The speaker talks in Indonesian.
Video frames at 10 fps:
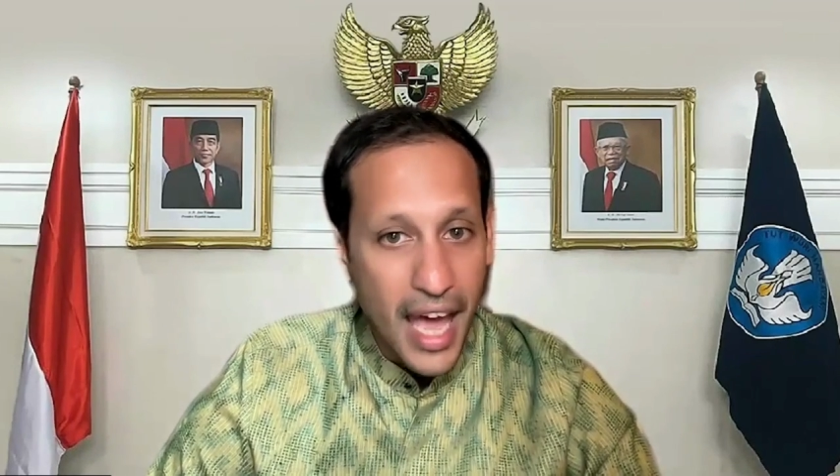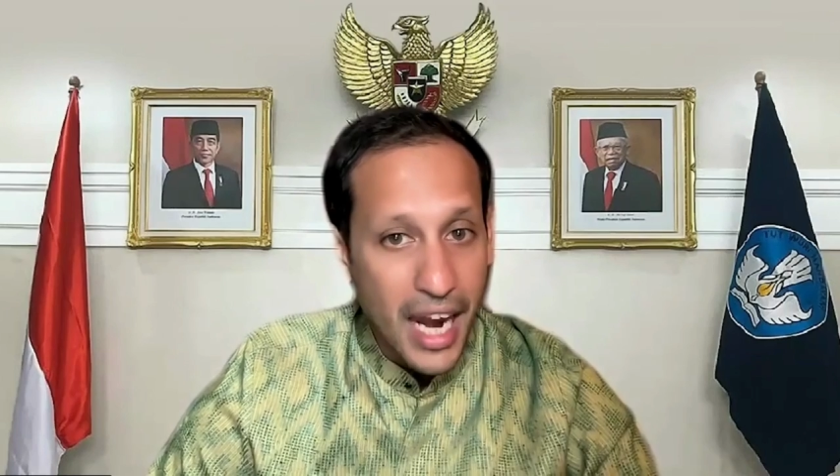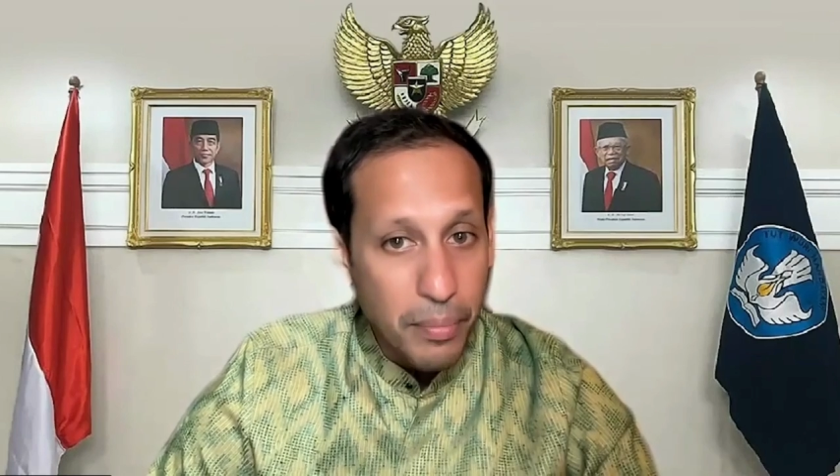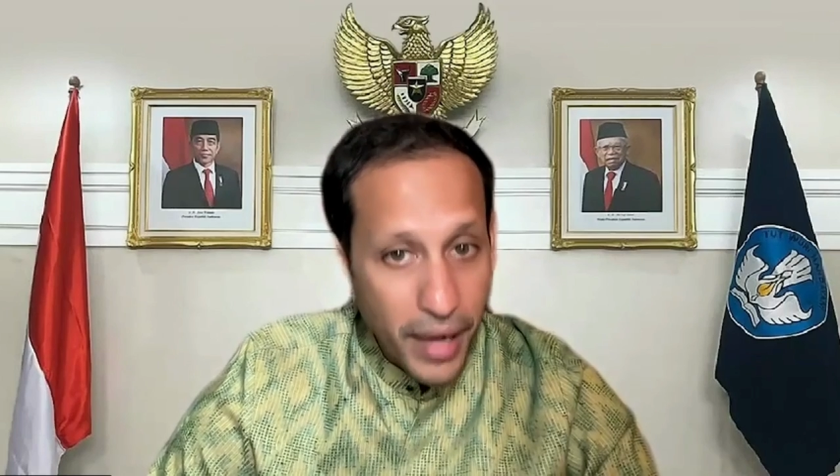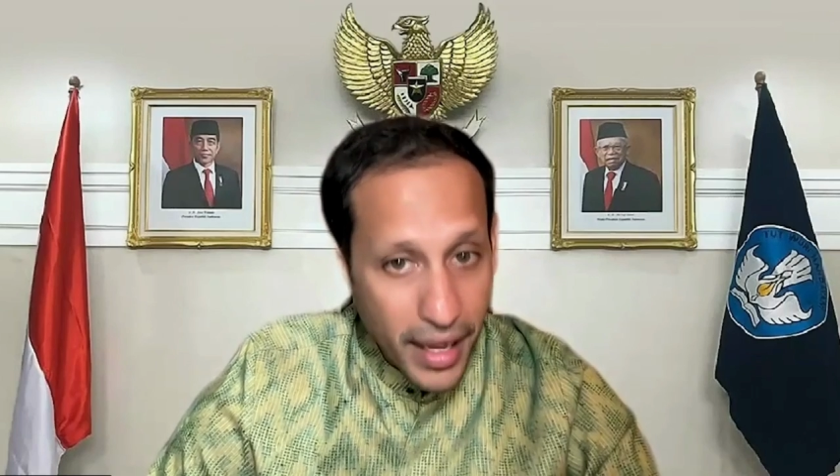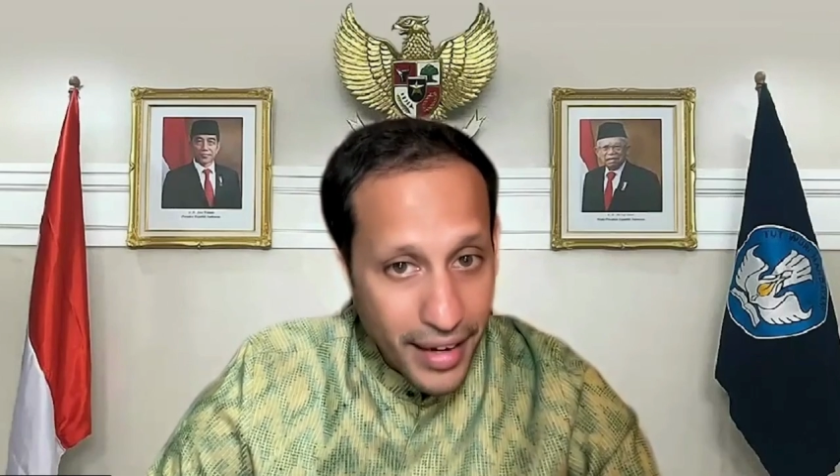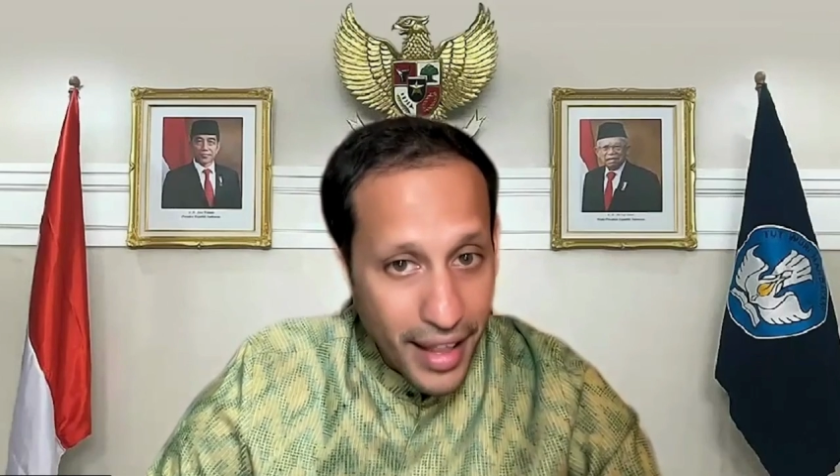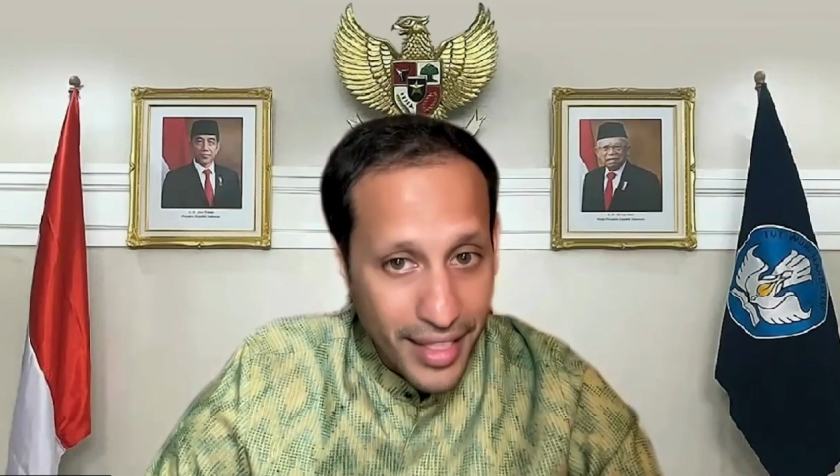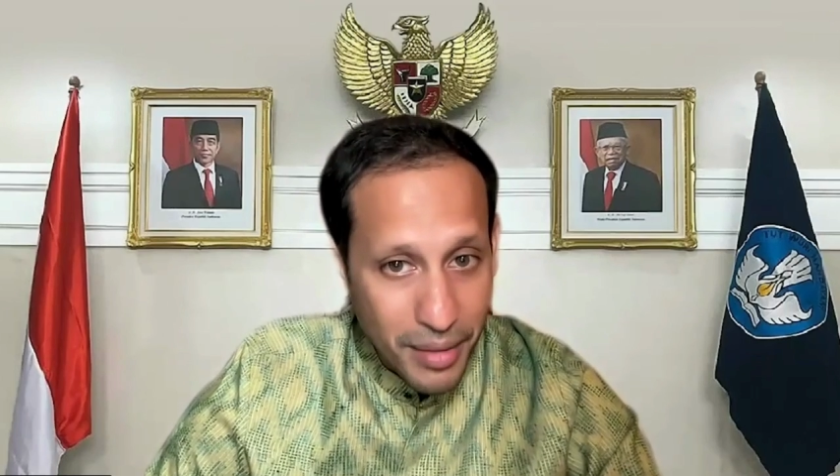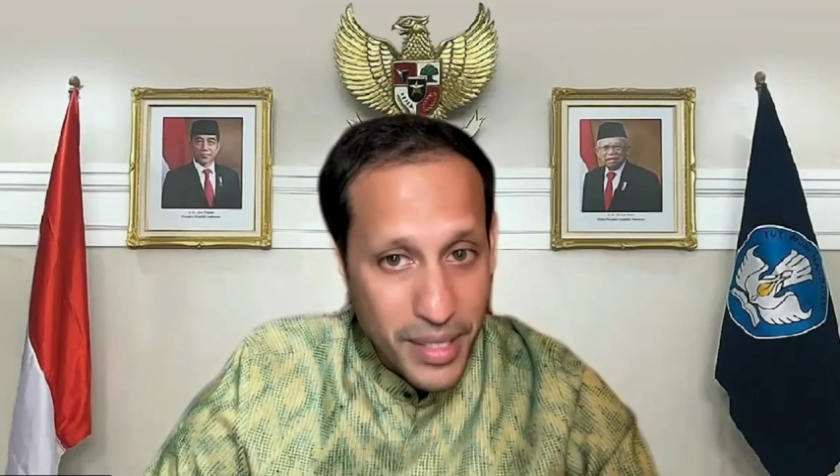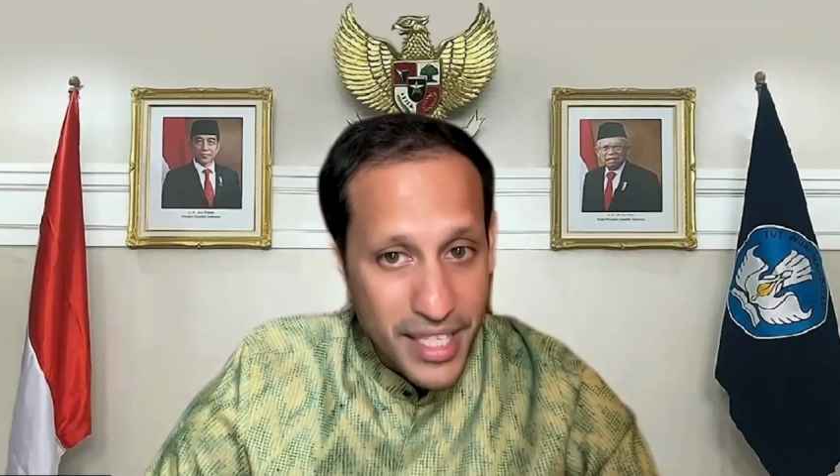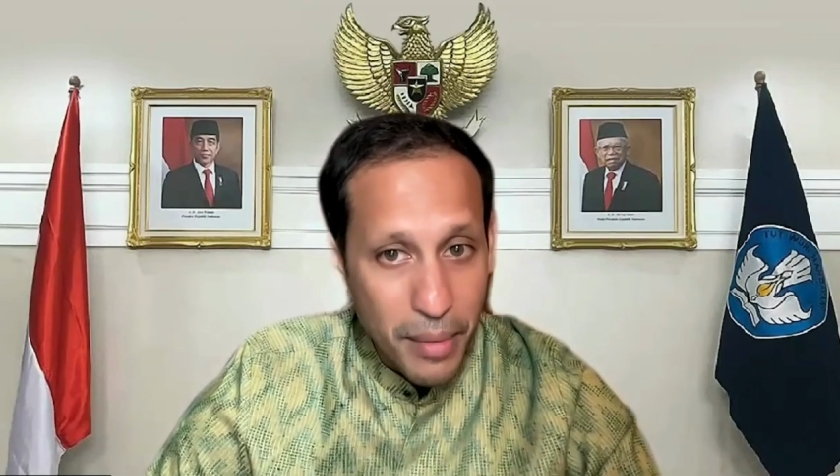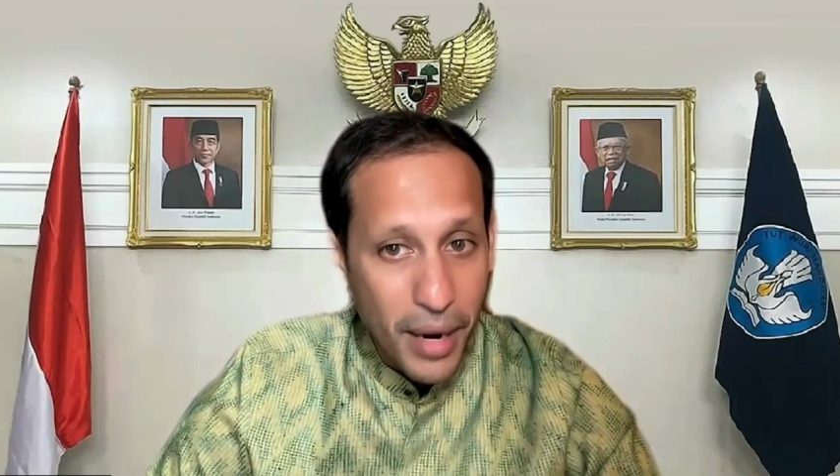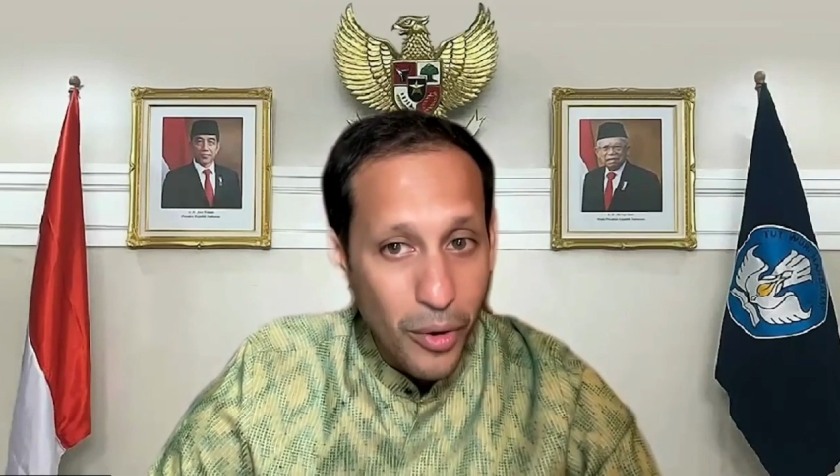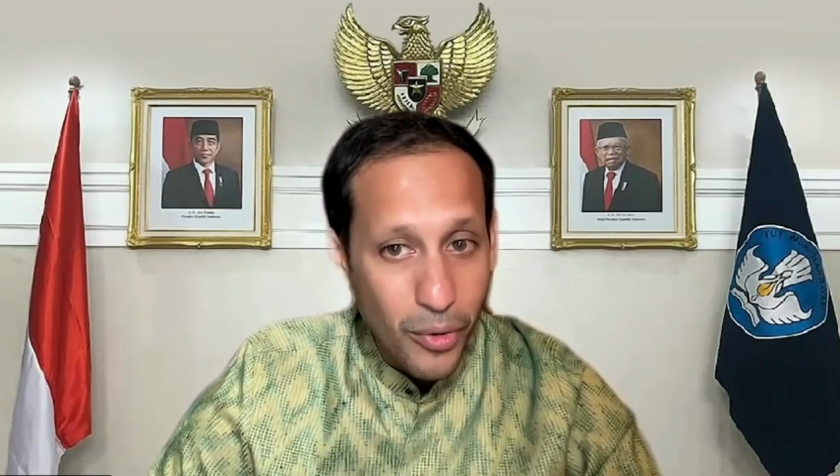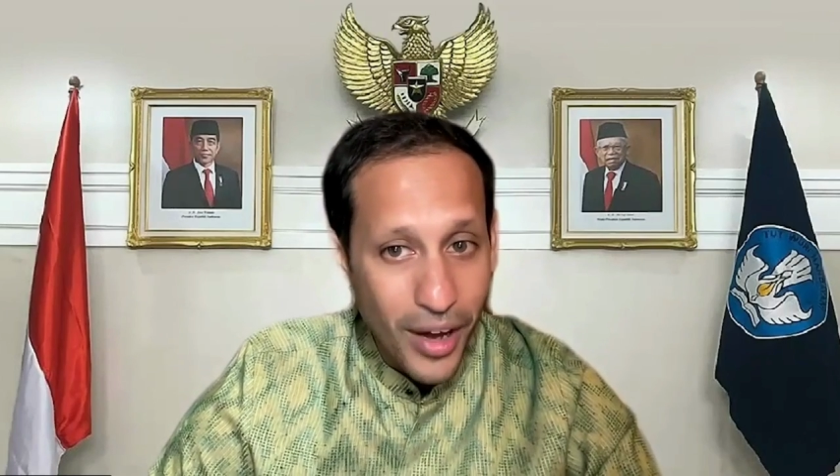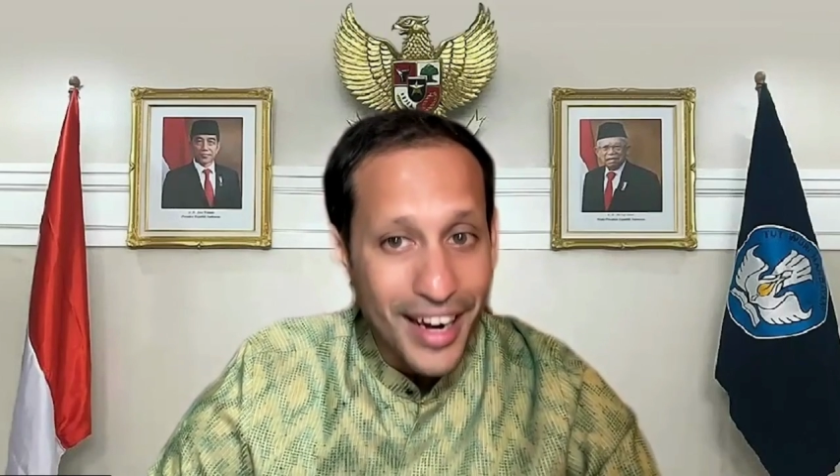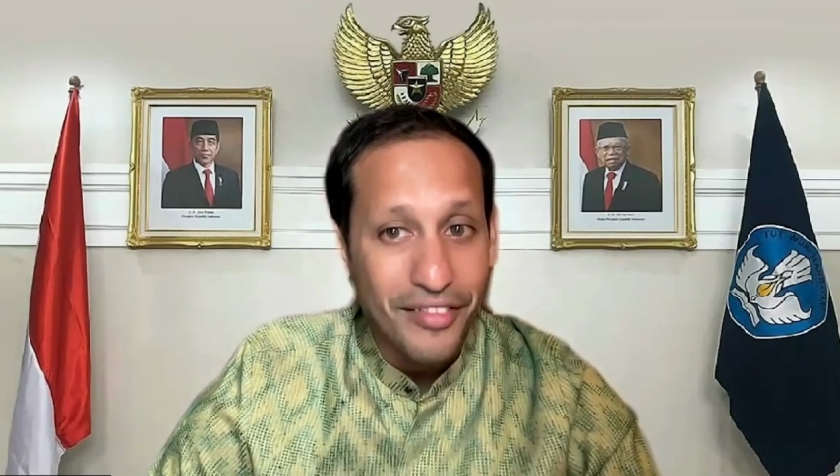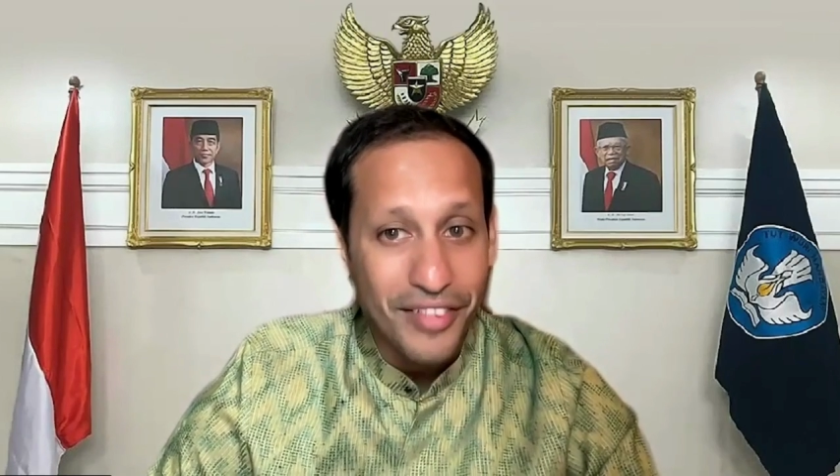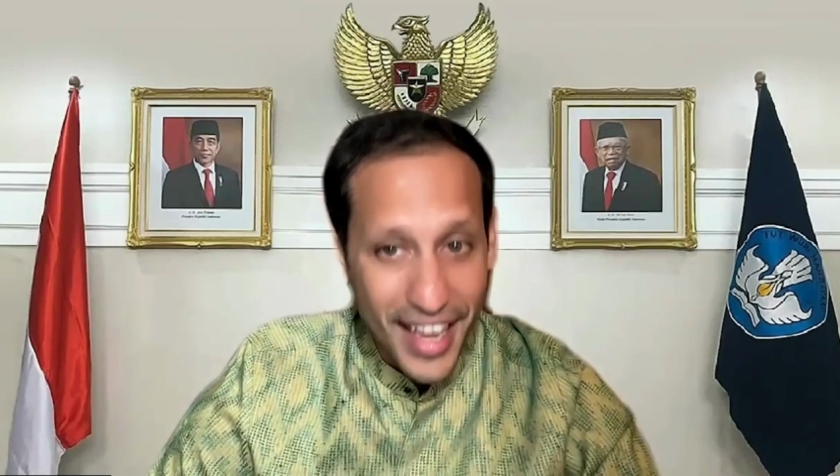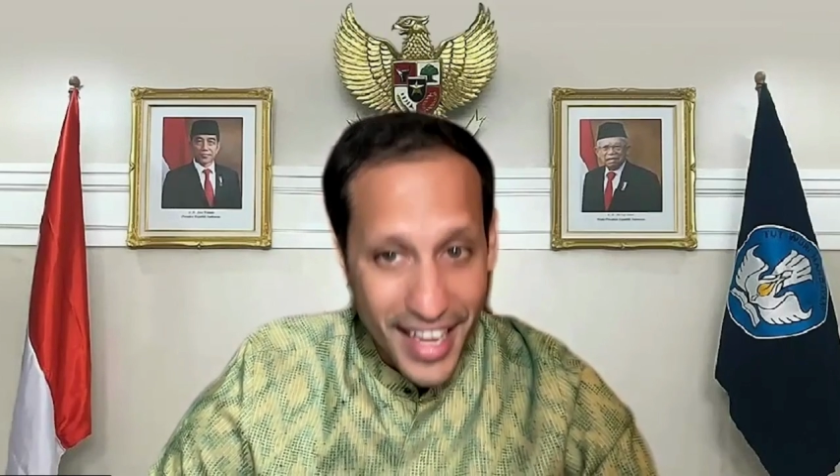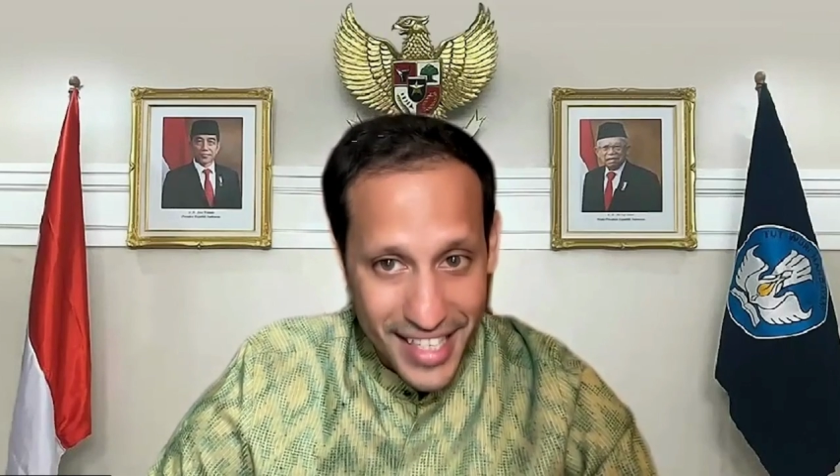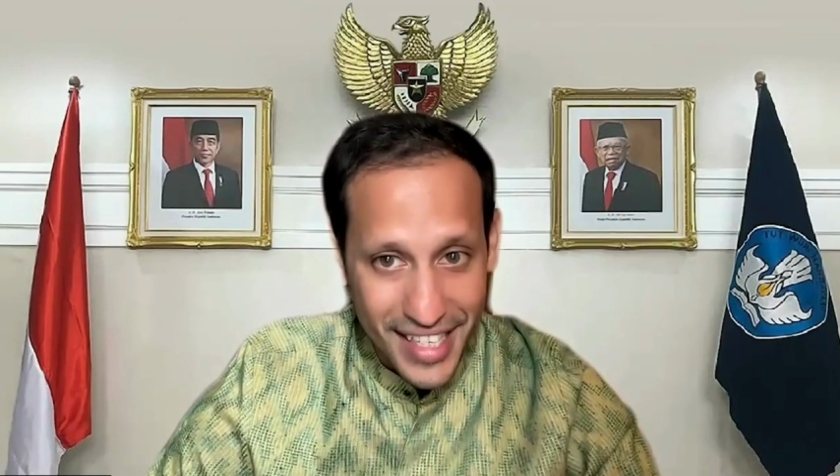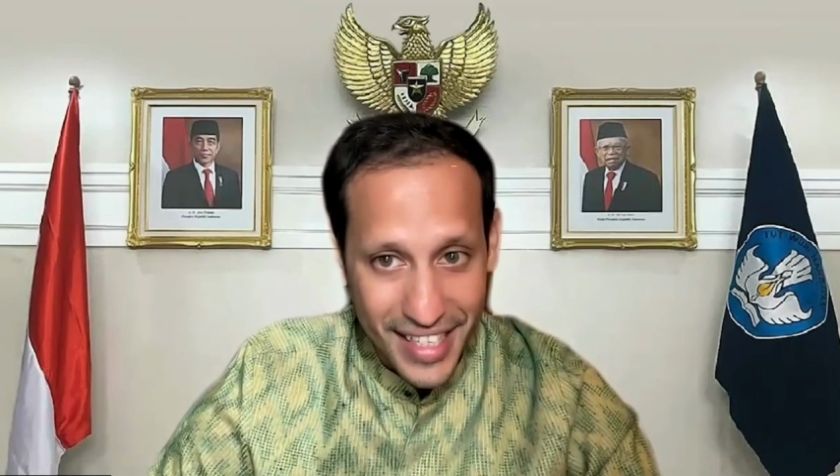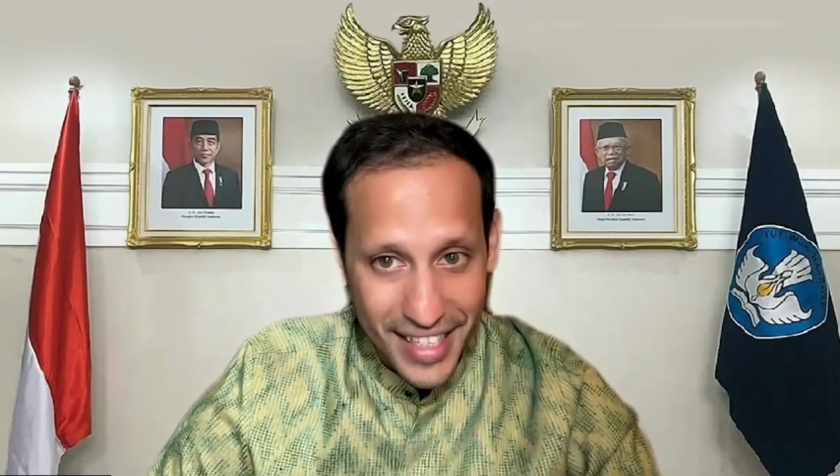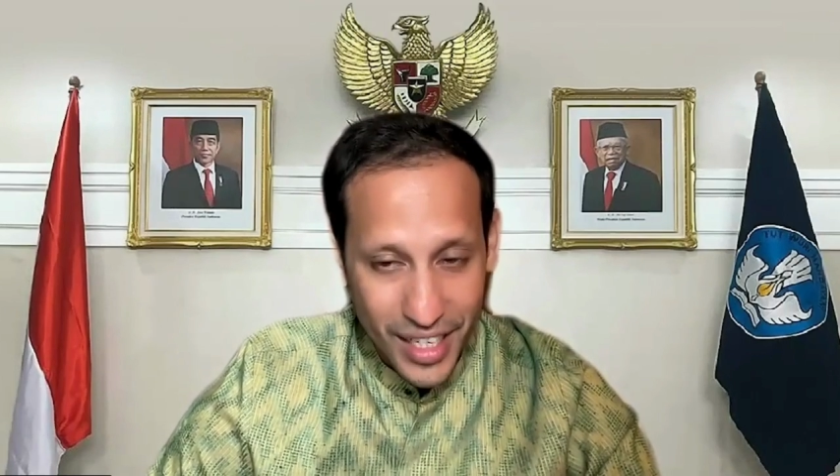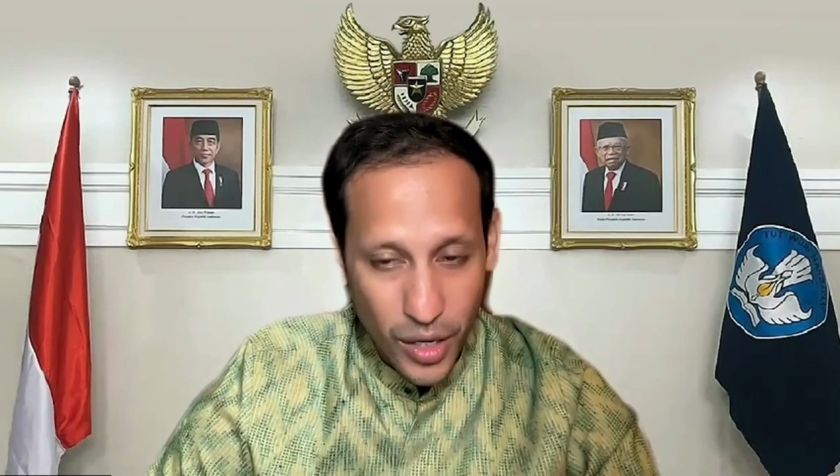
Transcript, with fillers: harapkan nanti bisa melakukan refleksi